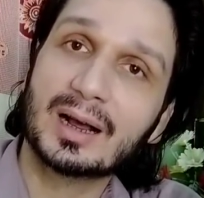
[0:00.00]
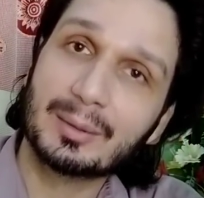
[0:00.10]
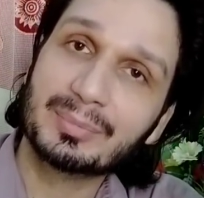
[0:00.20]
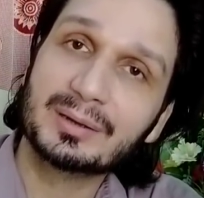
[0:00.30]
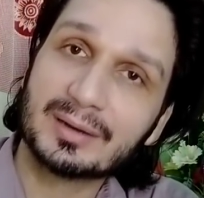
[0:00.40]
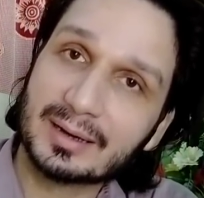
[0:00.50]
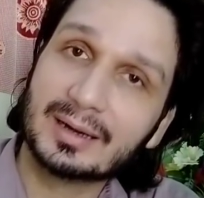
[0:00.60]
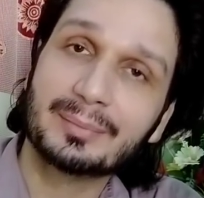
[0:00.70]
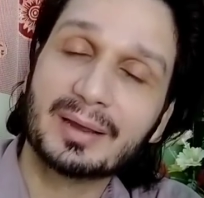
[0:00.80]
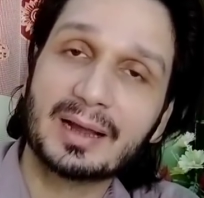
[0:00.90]
आप भी
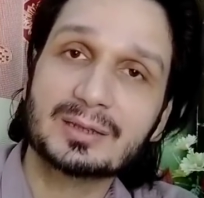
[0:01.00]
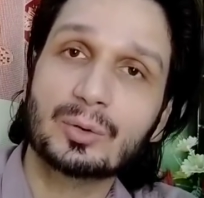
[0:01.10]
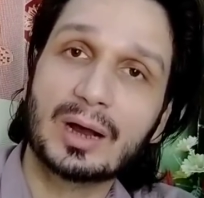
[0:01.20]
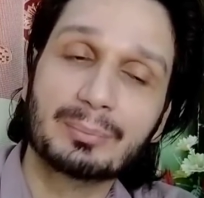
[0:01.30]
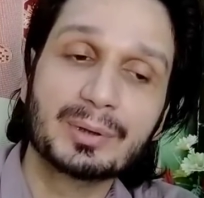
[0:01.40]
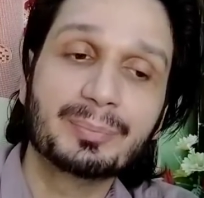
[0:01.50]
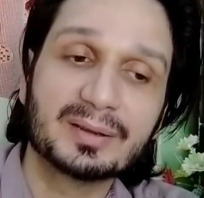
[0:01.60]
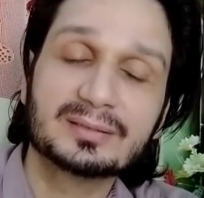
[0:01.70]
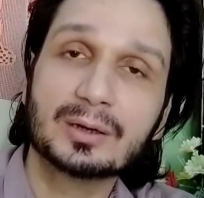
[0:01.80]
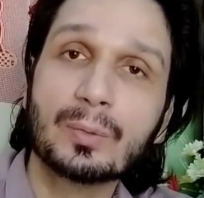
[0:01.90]
रगड़े में आ जाओ आप भी
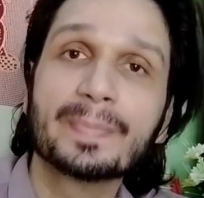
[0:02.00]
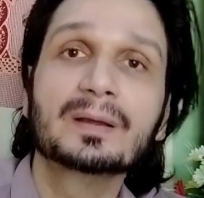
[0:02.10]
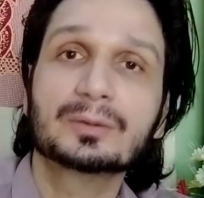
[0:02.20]
फंस जाओ